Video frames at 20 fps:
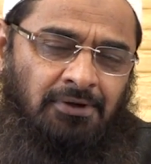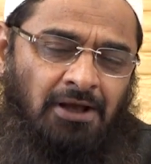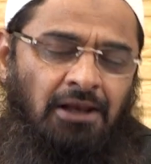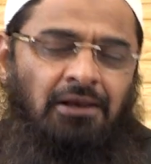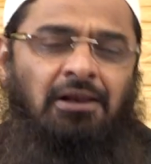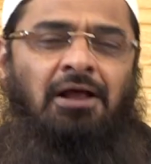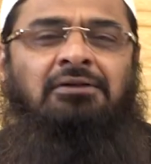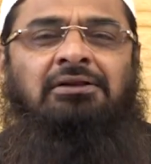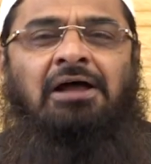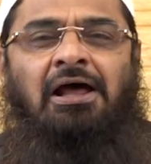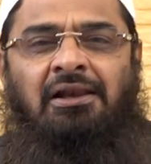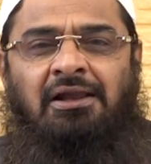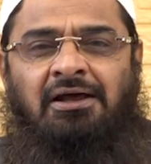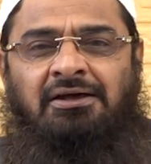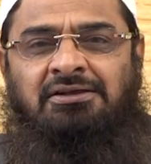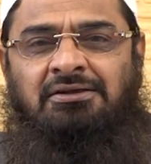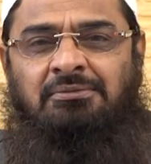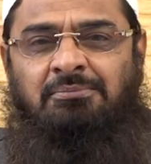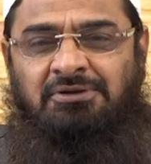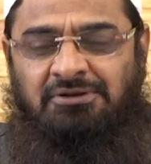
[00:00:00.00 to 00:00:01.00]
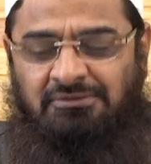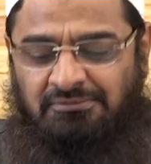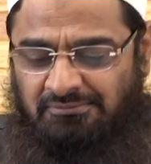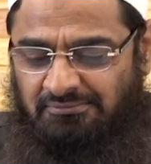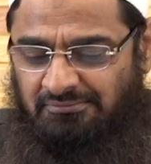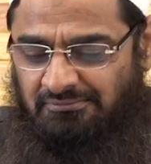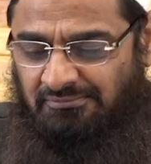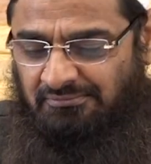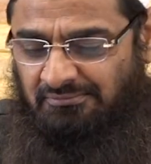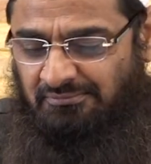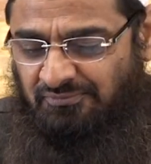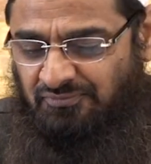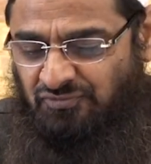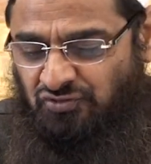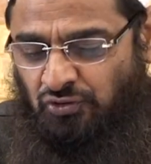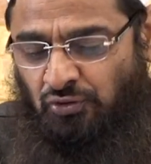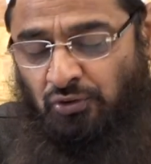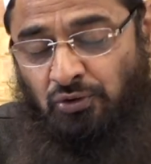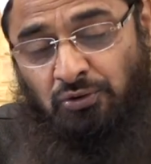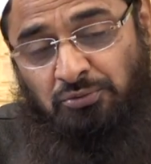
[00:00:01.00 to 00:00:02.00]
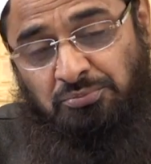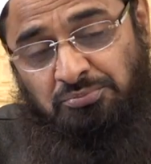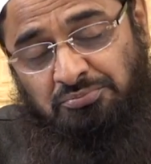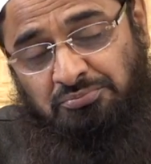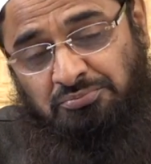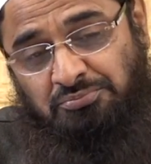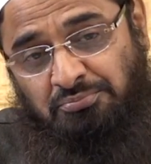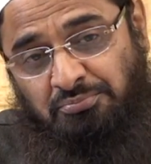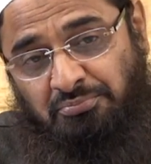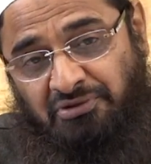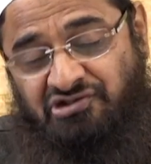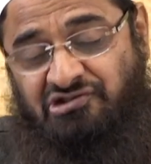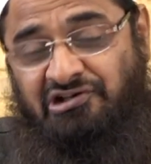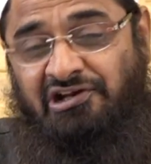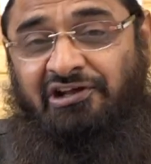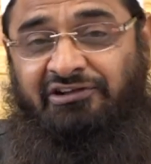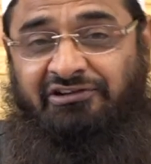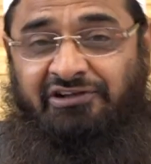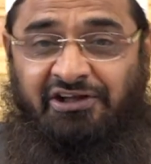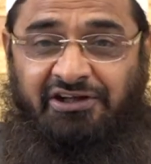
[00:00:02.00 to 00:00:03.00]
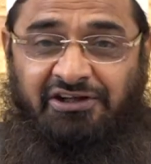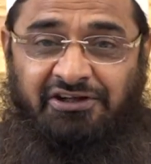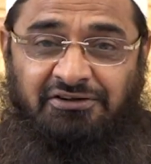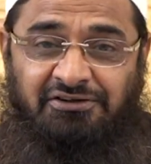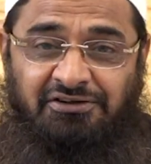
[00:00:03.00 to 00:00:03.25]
अल्लाह ताला की भी जो मसलहत है